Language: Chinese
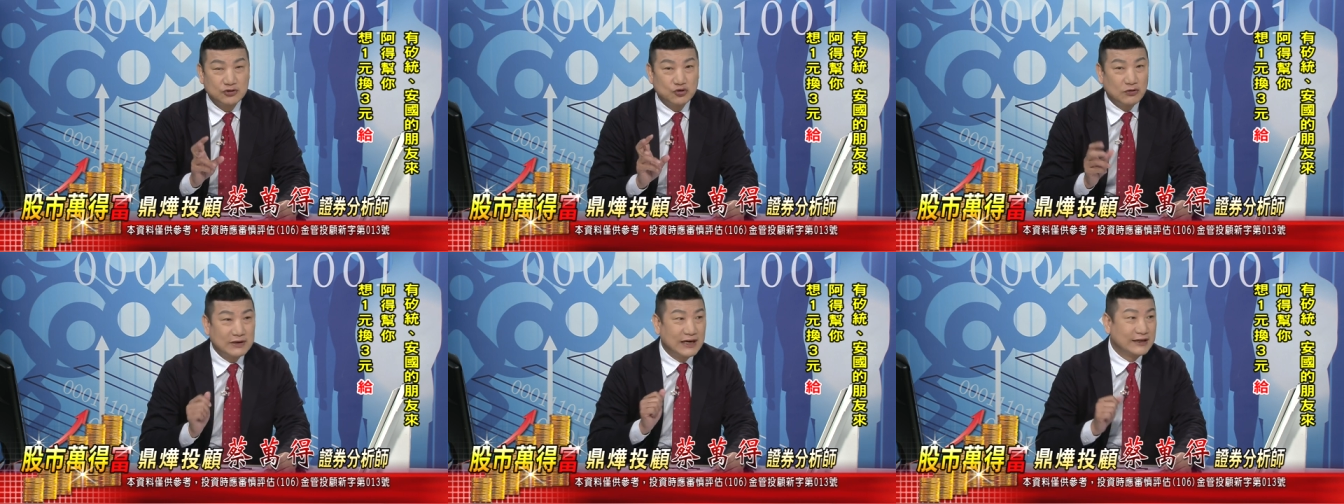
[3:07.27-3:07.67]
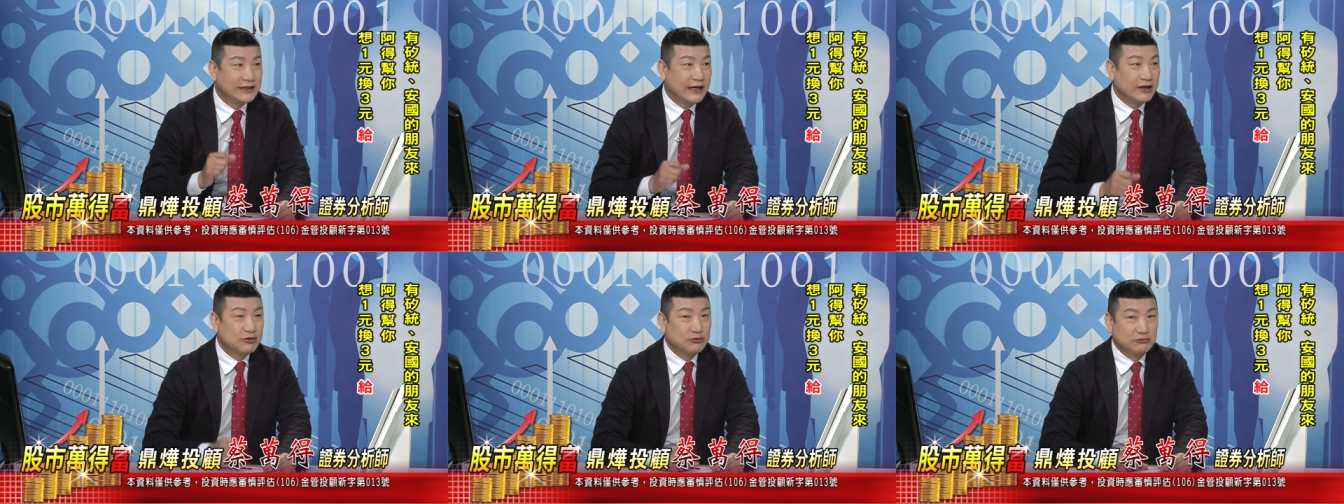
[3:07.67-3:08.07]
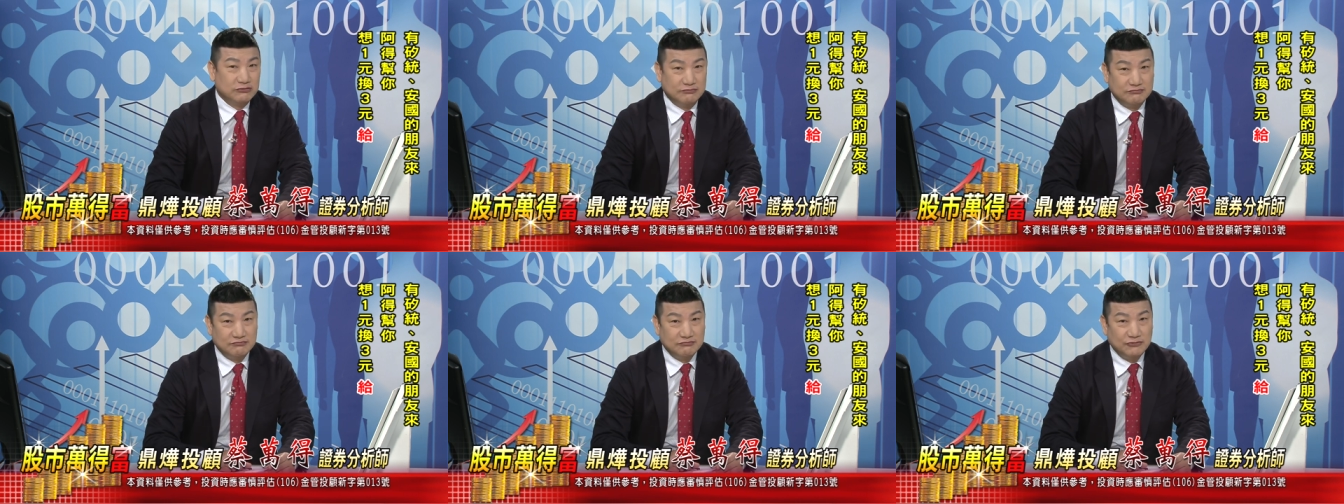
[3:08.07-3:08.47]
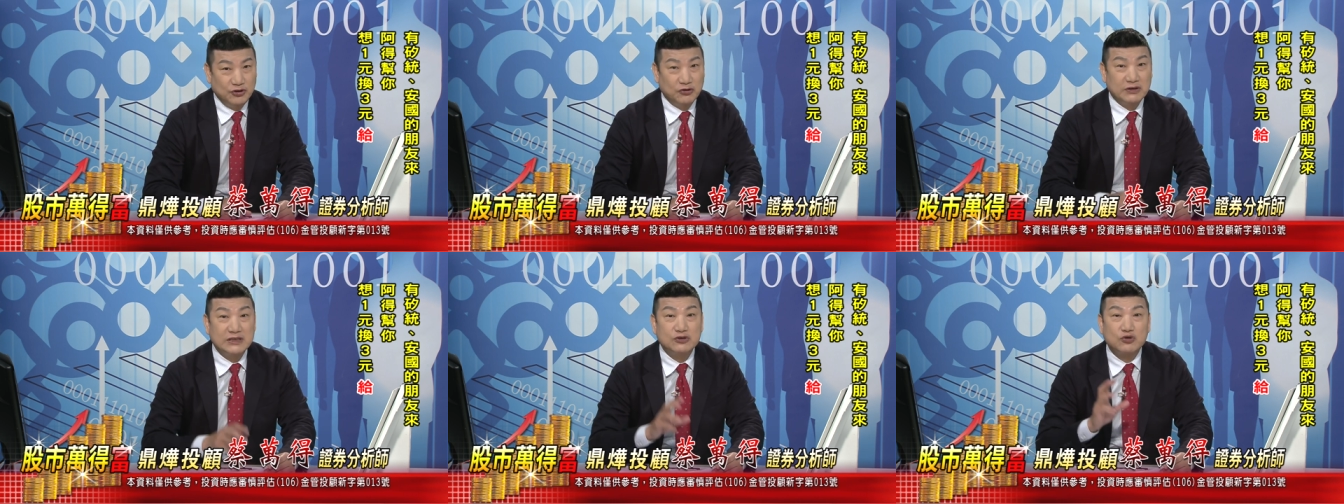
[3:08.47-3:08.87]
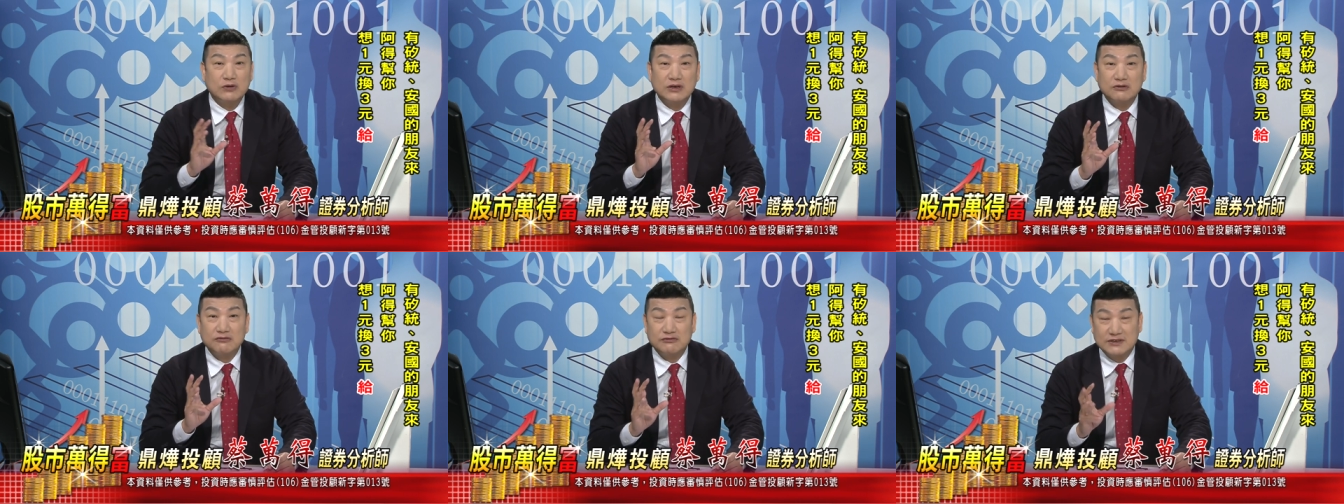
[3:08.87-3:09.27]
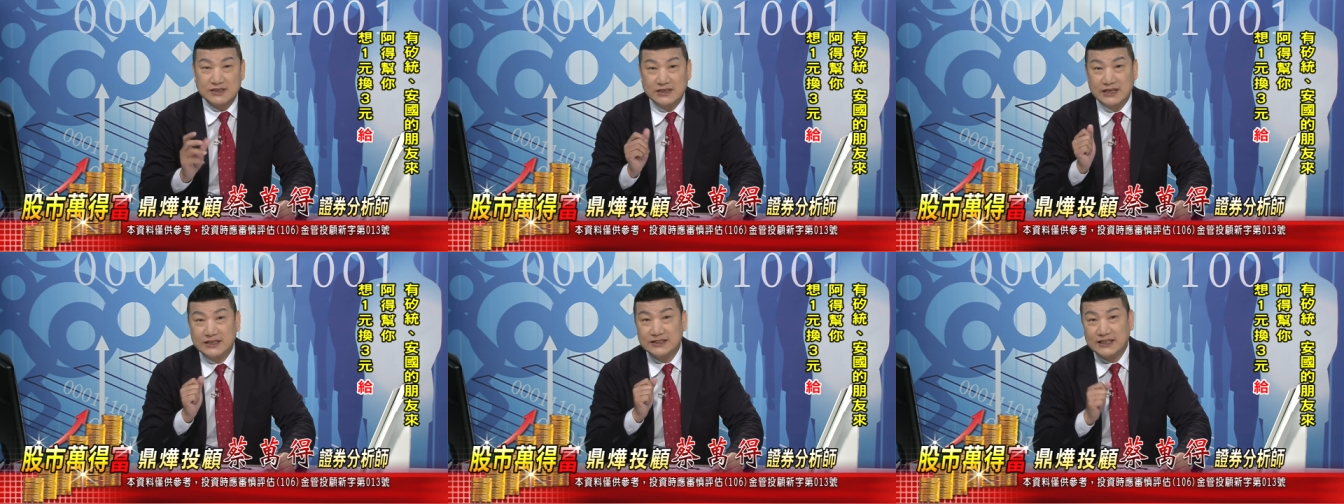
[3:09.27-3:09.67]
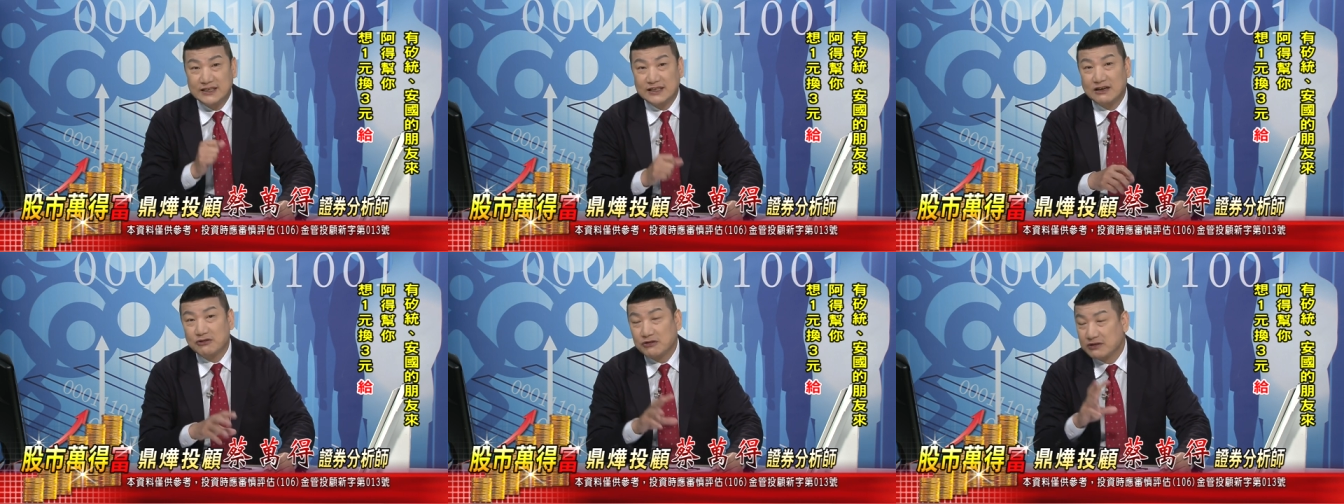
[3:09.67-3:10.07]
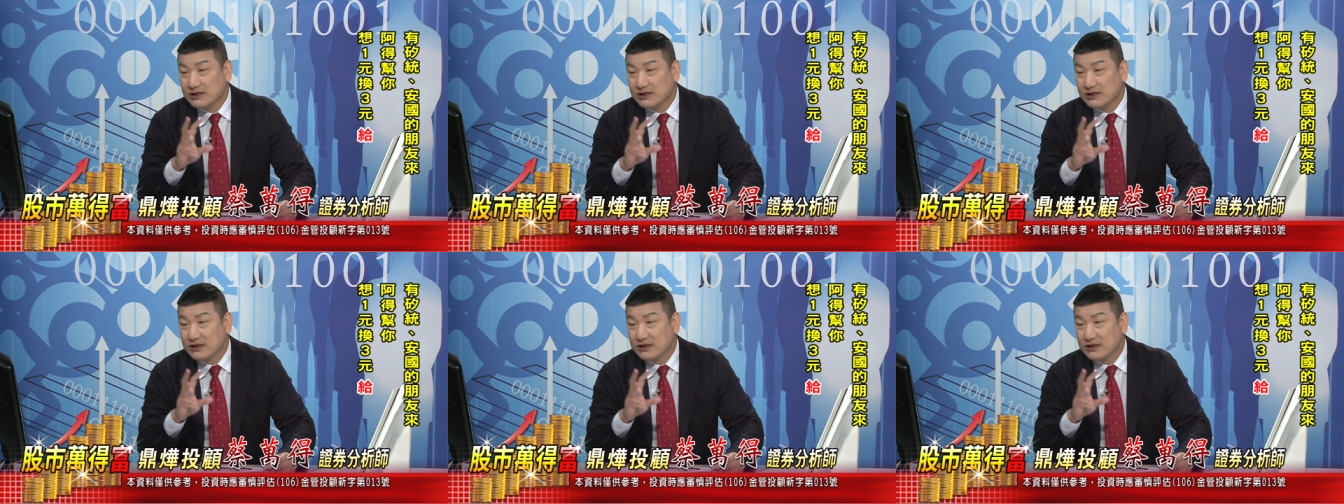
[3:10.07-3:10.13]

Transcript: 做钢铁股，有人做了五十年解套，